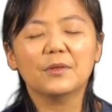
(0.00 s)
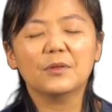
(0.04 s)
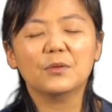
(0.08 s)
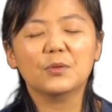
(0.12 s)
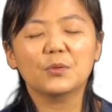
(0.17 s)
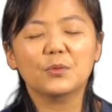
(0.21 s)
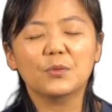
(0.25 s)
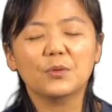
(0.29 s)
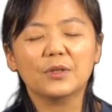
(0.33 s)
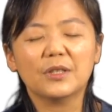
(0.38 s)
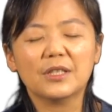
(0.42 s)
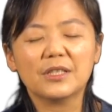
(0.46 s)

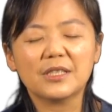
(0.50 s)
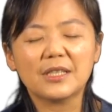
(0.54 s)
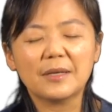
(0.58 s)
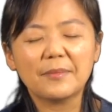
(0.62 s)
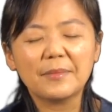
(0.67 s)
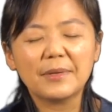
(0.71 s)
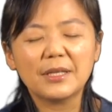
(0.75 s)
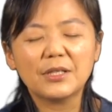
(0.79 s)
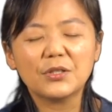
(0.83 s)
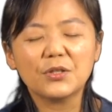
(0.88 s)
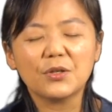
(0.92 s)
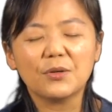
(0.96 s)
祝我的生
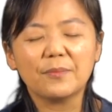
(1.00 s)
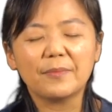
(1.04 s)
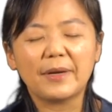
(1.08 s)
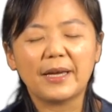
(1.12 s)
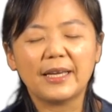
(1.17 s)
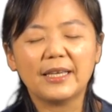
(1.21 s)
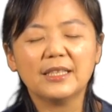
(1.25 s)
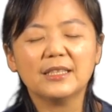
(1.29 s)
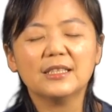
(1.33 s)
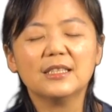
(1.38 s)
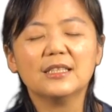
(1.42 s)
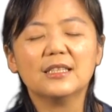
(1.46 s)
命就每
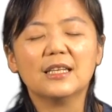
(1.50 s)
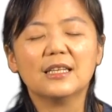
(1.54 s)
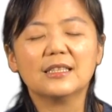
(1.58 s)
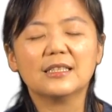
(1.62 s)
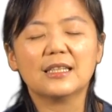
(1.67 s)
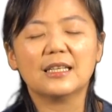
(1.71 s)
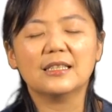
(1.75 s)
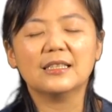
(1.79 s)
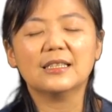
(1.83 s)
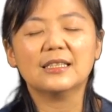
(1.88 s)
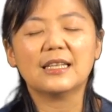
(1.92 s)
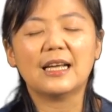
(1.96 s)
一日的
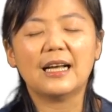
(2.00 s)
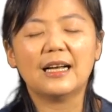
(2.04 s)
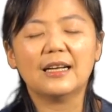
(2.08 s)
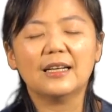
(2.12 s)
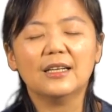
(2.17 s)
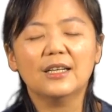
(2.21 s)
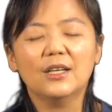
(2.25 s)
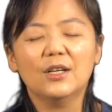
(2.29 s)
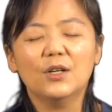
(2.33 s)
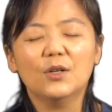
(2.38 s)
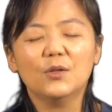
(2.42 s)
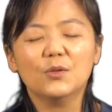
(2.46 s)
成长，
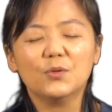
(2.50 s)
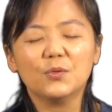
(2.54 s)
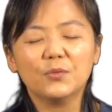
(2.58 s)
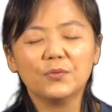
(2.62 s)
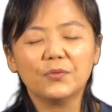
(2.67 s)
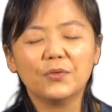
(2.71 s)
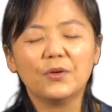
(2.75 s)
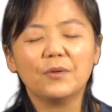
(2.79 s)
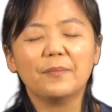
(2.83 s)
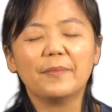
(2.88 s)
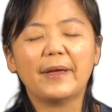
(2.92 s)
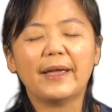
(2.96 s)
祝
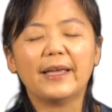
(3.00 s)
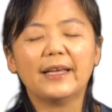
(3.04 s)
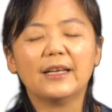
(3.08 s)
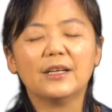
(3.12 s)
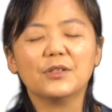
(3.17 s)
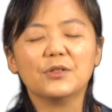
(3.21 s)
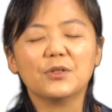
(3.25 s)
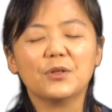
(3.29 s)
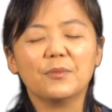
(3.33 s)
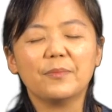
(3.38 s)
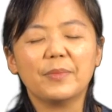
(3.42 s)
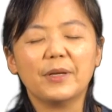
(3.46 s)
福每一个
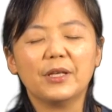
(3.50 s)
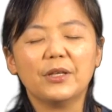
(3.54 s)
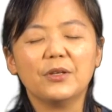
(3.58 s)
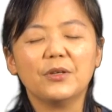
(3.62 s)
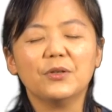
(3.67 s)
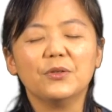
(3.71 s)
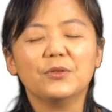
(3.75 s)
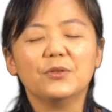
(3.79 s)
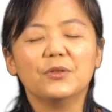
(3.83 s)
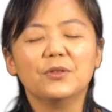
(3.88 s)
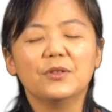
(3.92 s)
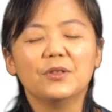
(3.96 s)
收 bin
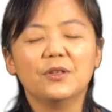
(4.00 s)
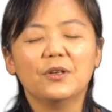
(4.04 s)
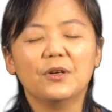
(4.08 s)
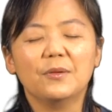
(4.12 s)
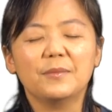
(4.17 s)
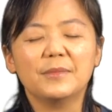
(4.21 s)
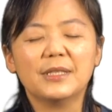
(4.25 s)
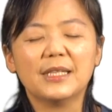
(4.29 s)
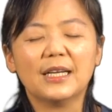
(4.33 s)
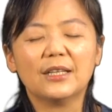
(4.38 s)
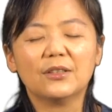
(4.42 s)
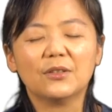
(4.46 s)
you，我
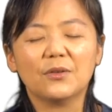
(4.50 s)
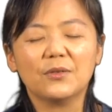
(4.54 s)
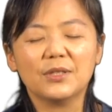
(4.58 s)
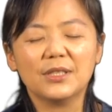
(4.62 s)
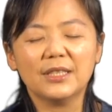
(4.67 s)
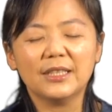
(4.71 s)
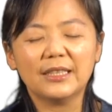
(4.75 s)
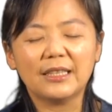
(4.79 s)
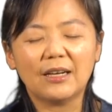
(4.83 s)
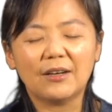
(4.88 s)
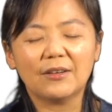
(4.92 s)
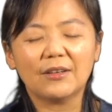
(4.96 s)
们将同
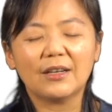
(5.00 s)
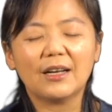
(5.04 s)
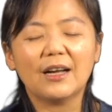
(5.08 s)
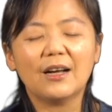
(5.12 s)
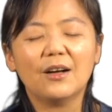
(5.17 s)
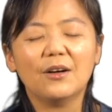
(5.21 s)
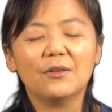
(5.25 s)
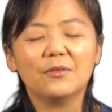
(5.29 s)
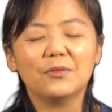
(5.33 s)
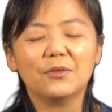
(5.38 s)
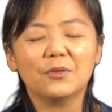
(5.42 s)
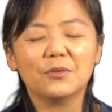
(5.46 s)
心祷
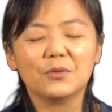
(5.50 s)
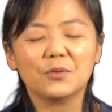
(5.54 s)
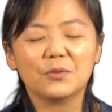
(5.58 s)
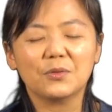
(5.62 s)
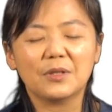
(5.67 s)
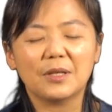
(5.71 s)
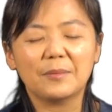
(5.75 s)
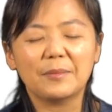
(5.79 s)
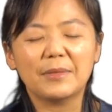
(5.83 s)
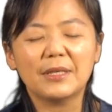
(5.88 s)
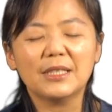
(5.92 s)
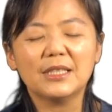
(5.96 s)
告，奉主
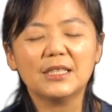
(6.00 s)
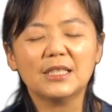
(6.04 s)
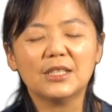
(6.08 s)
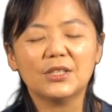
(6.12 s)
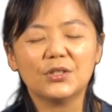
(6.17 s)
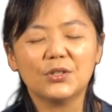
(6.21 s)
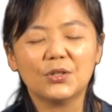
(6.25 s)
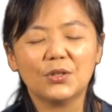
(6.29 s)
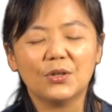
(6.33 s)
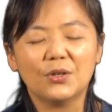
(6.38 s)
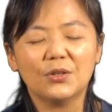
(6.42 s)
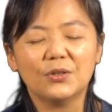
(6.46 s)
的名祈
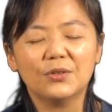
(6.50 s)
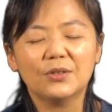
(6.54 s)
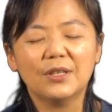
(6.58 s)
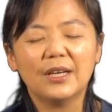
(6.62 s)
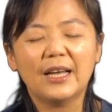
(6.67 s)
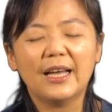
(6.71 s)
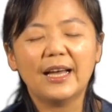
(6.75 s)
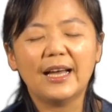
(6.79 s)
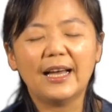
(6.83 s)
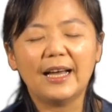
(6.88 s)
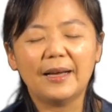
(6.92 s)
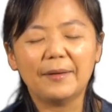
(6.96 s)
求，
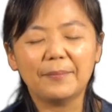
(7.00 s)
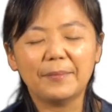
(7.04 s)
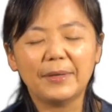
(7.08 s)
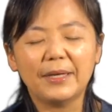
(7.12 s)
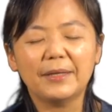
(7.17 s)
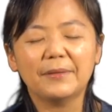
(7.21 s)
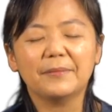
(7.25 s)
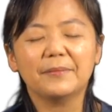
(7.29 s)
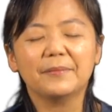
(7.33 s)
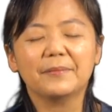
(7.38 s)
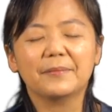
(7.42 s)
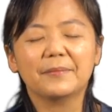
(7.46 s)
阿
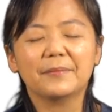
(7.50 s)
门。